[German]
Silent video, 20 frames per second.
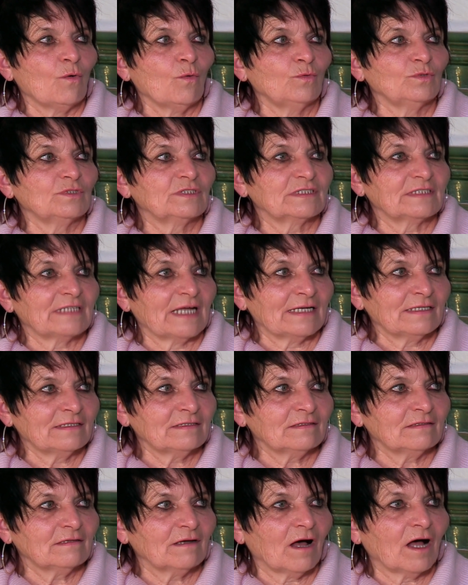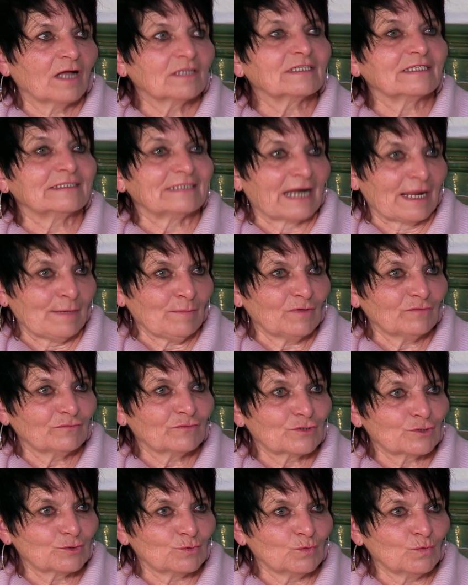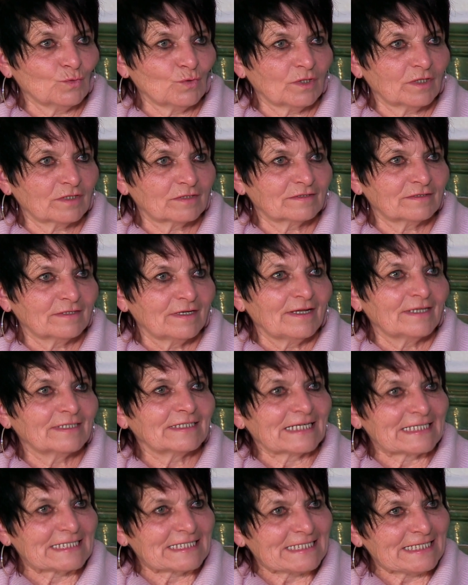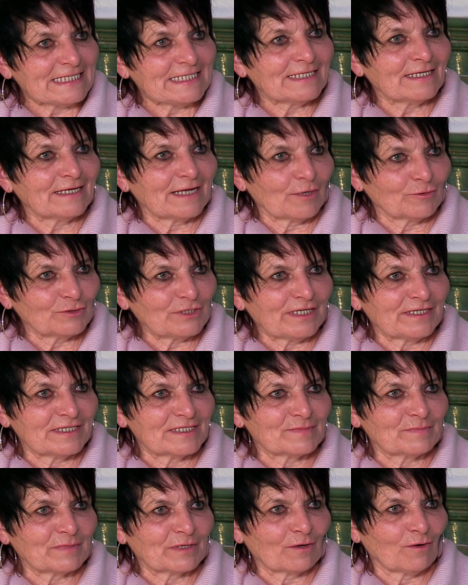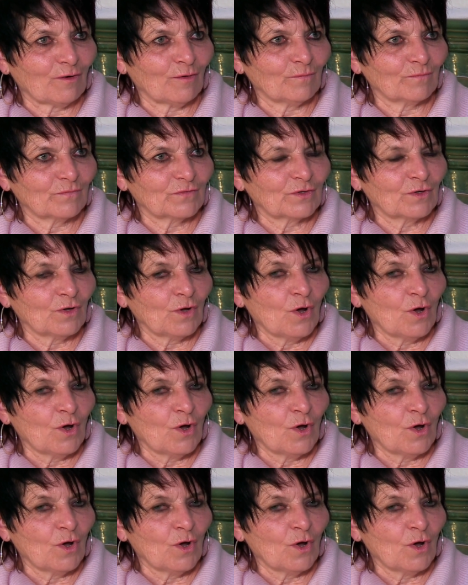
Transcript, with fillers: Und dann hat er dreimal versucht, dass sie eine Audienz bekommt.